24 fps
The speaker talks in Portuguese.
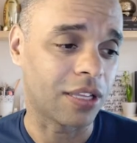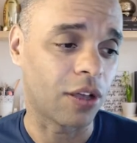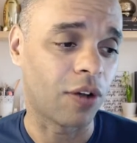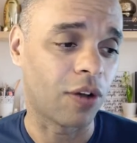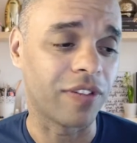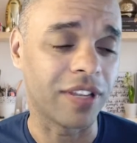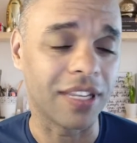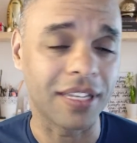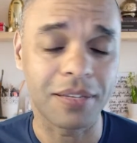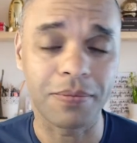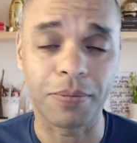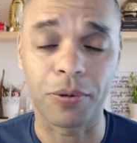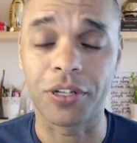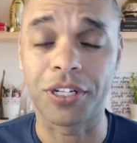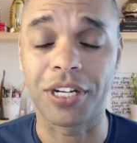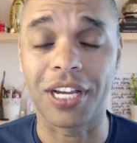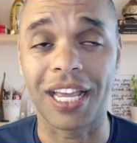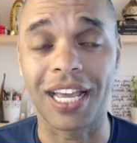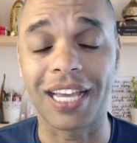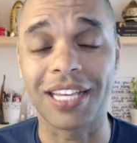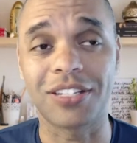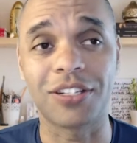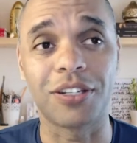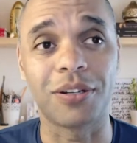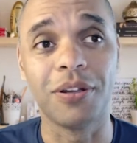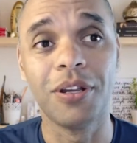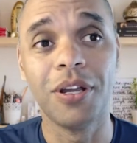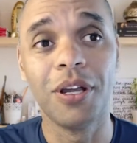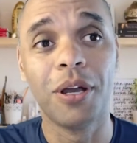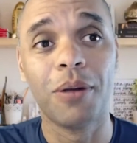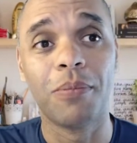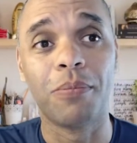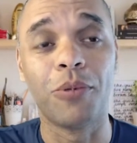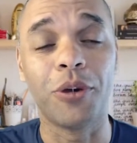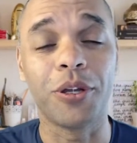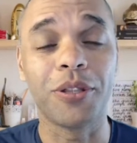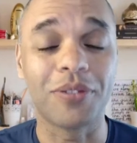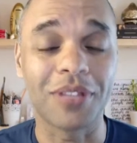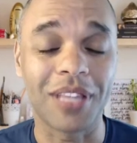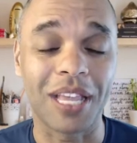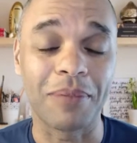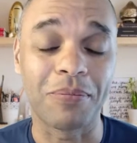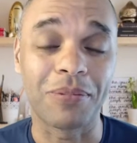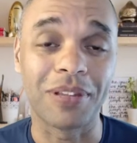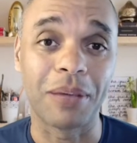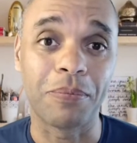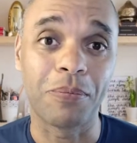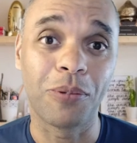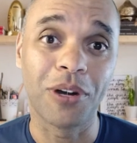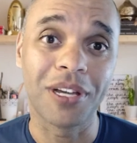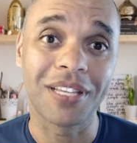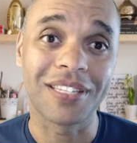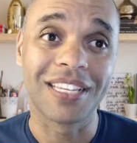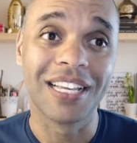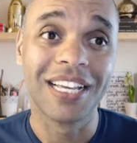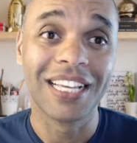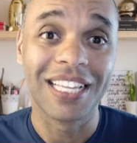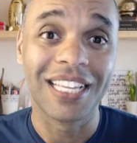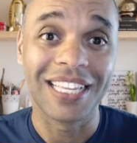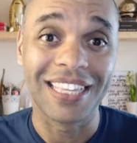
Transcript: está ouvindo esse podcast muito tempo depois,